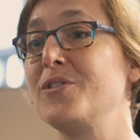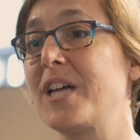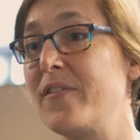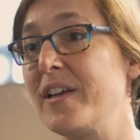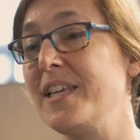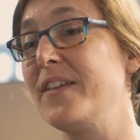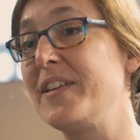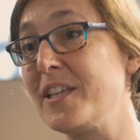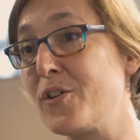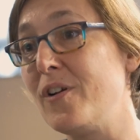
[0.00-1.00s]
travailler
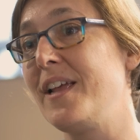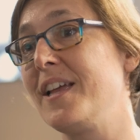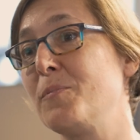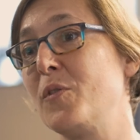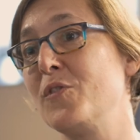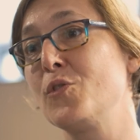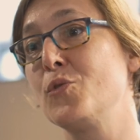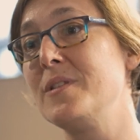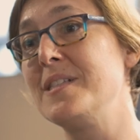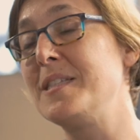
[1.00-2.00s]
avec des collègues provenant
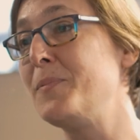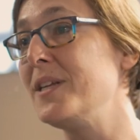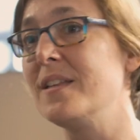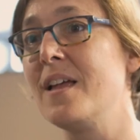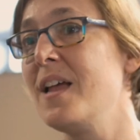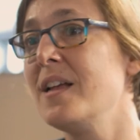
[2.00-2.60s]
d'autres disciplines.